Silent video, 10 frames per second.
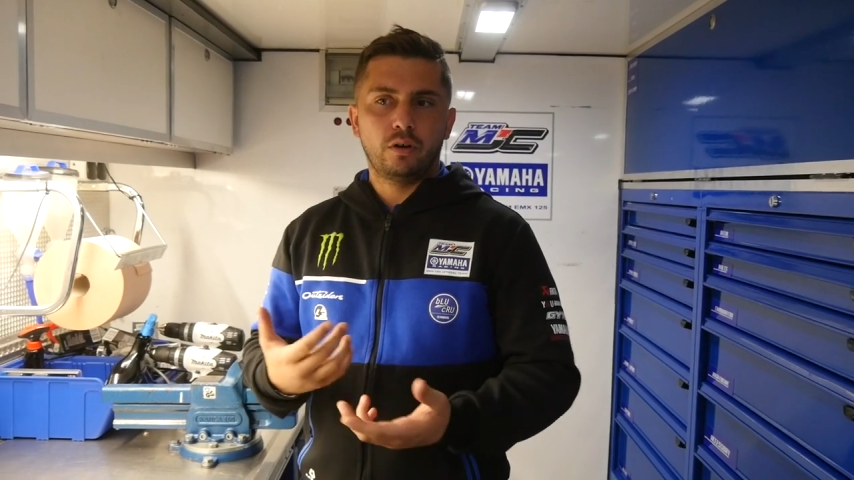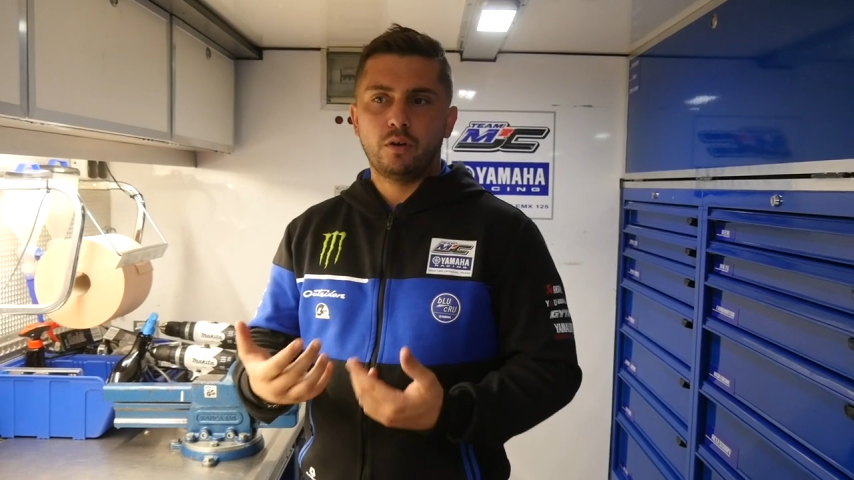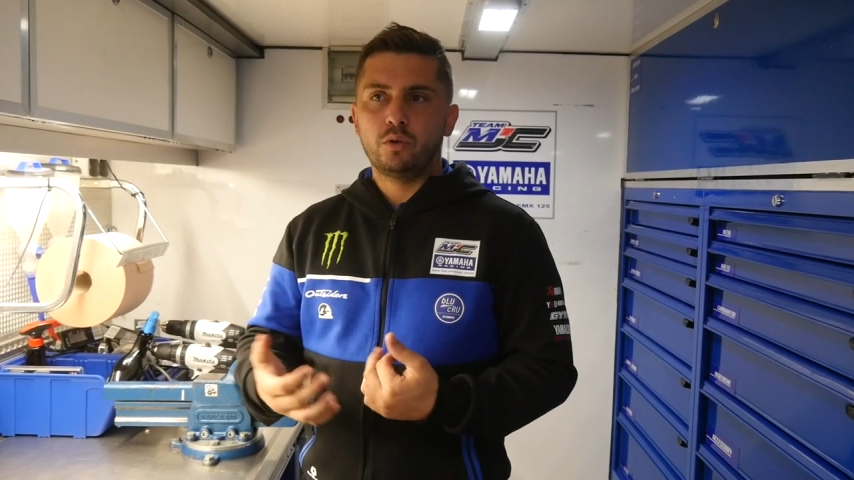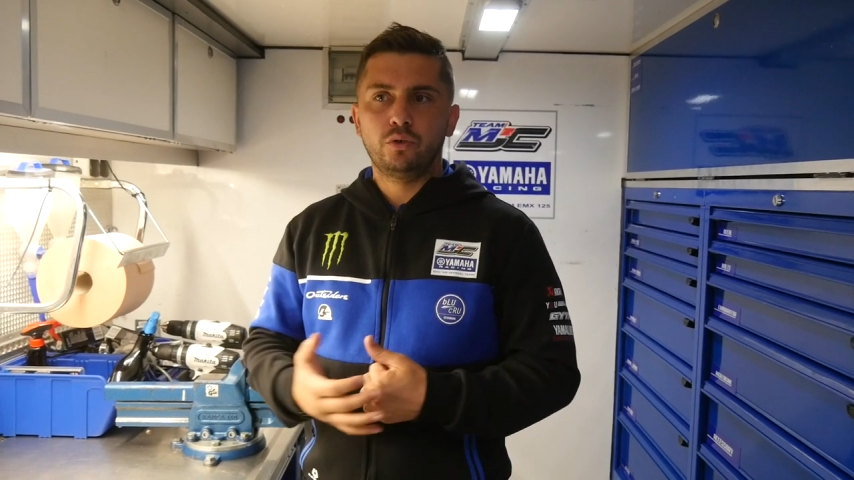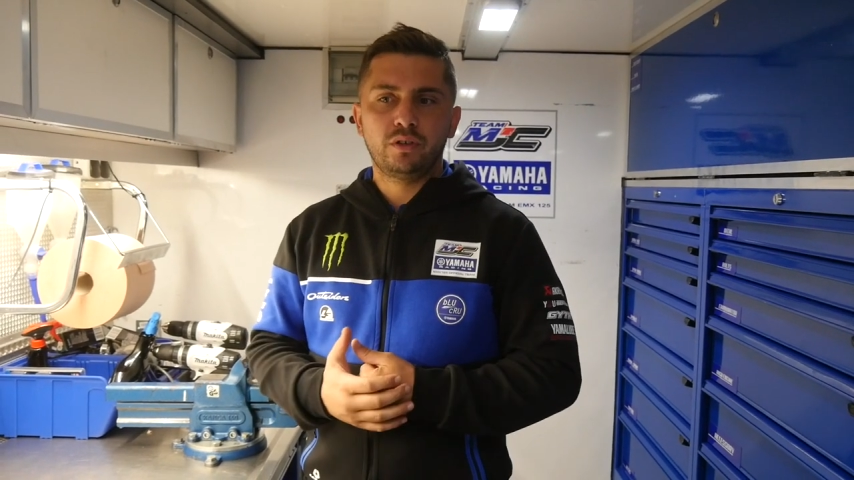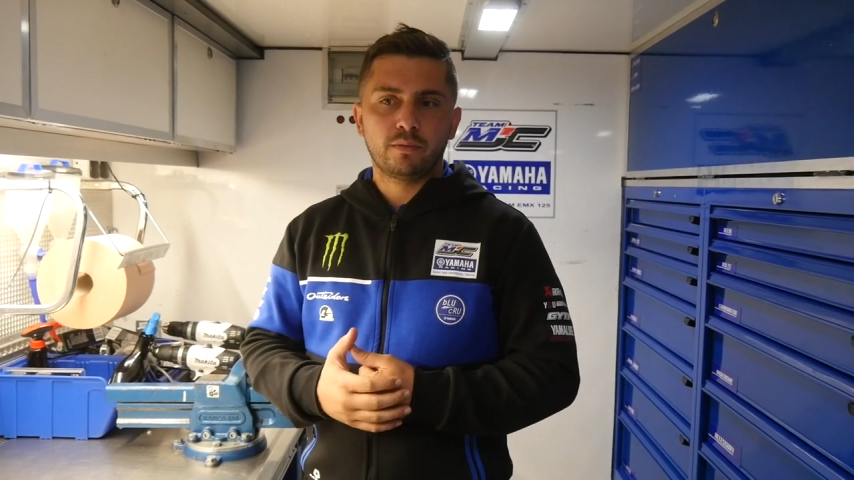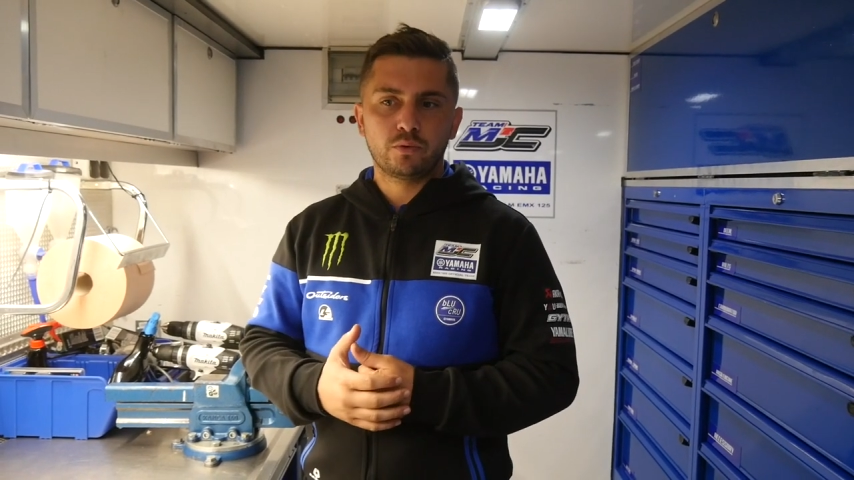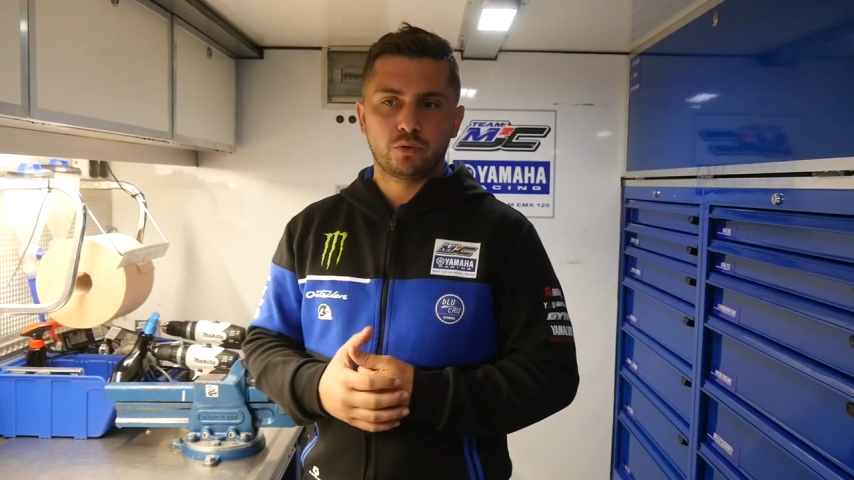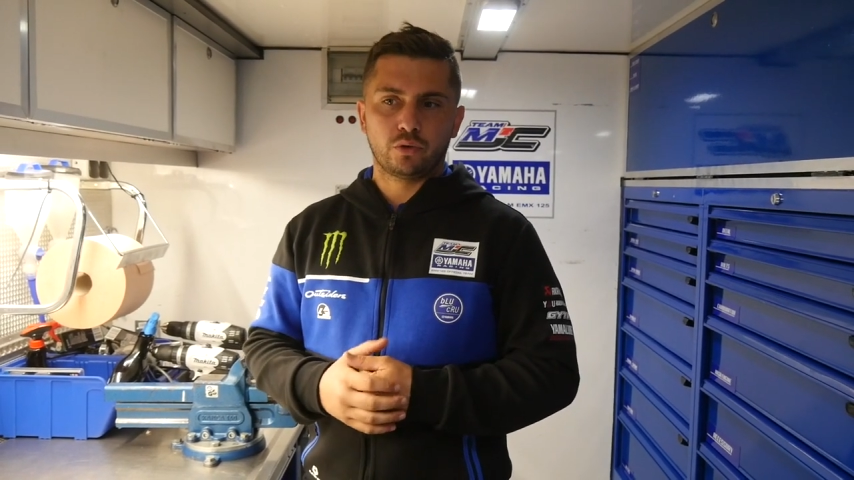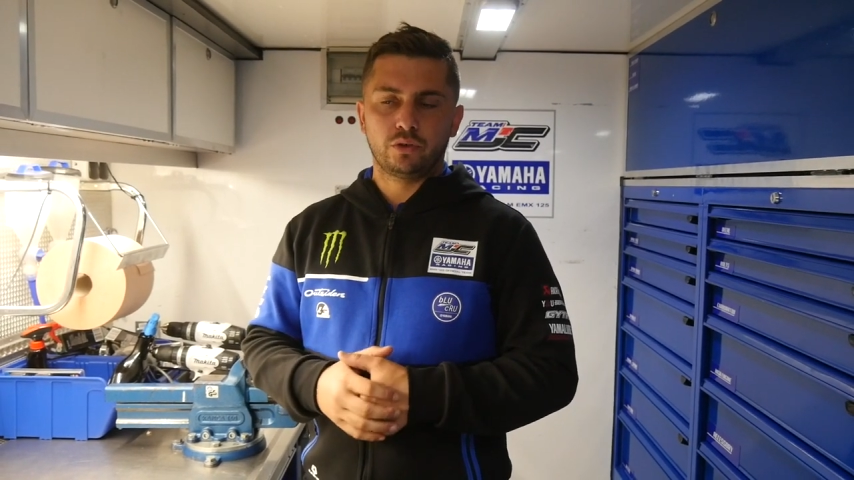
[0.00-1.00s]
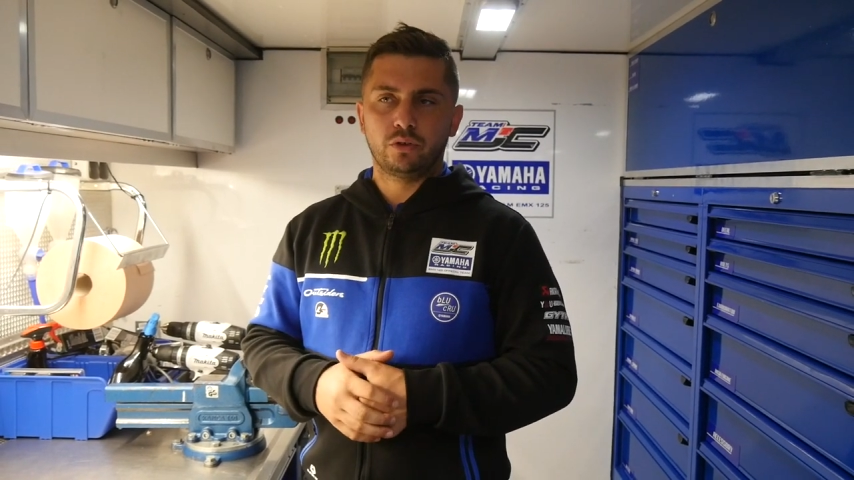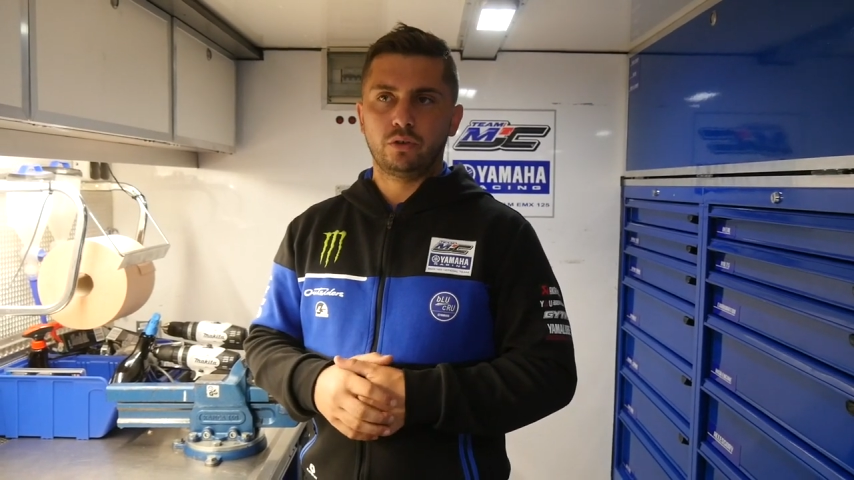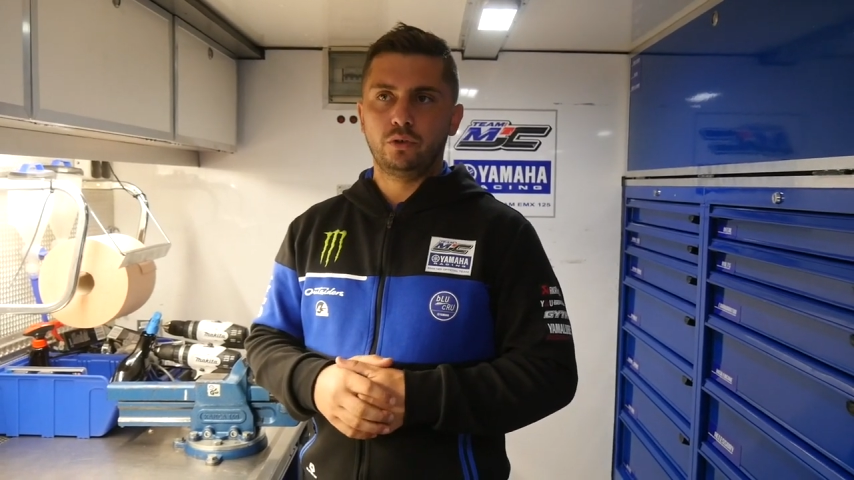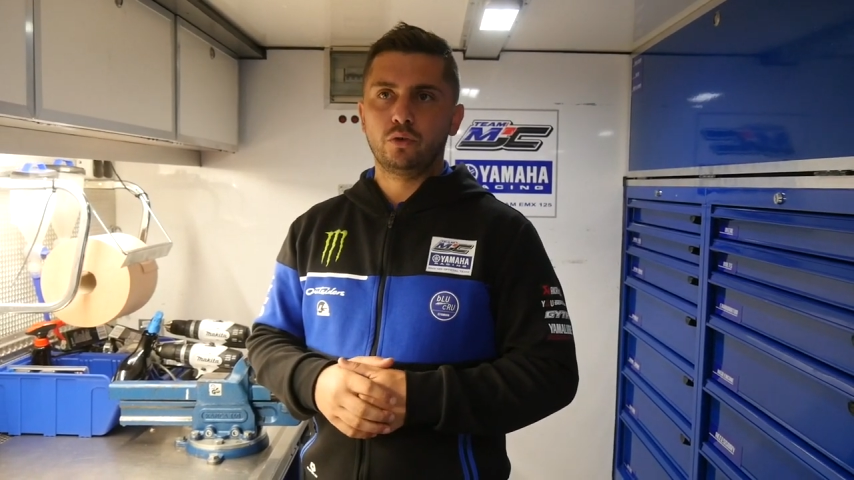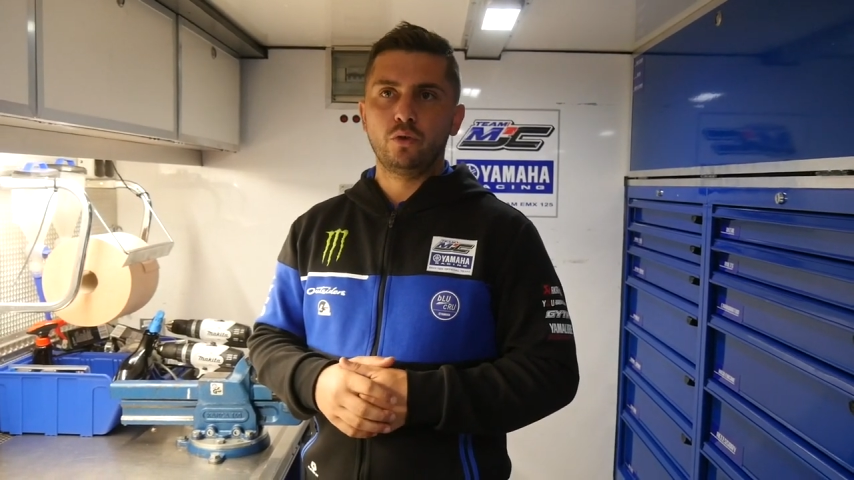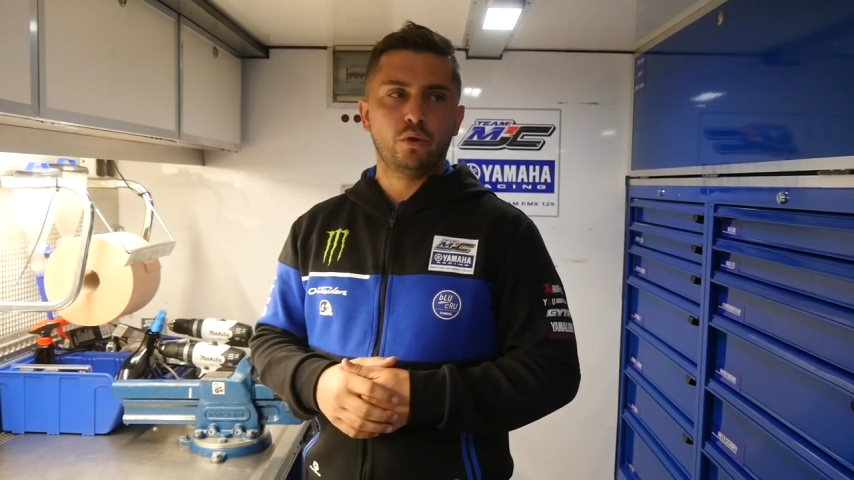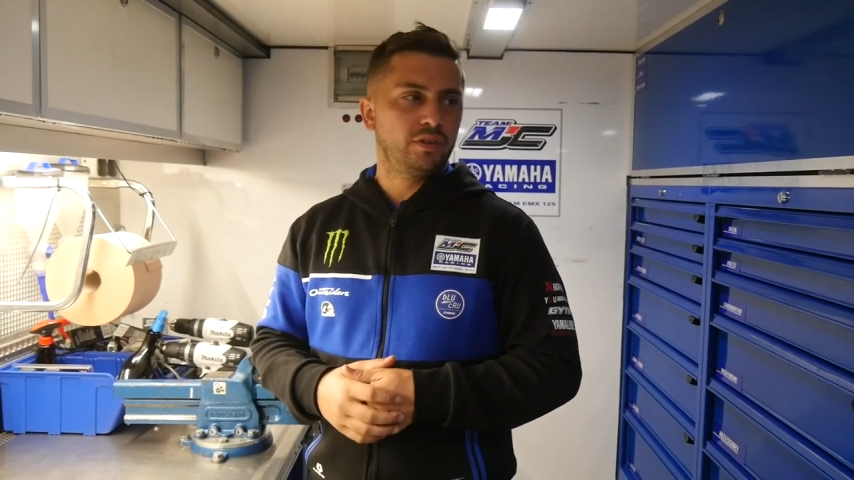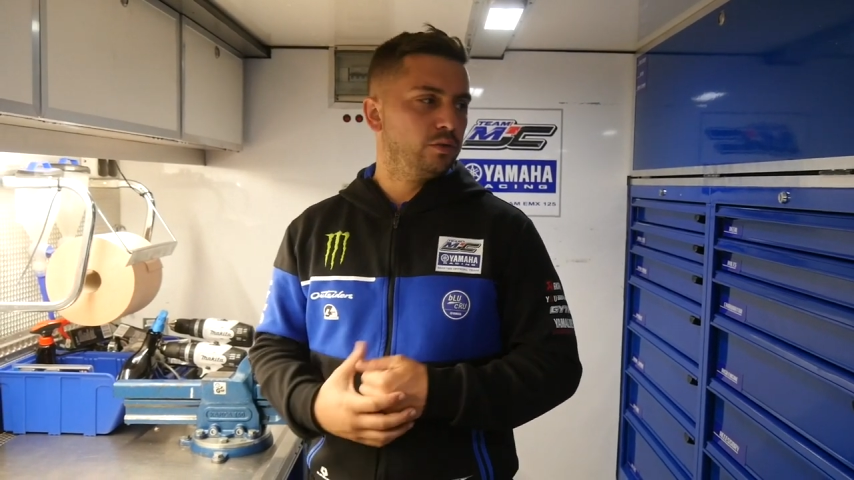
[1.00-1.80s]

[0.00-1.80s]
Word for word: au deuxième jour de, de, course,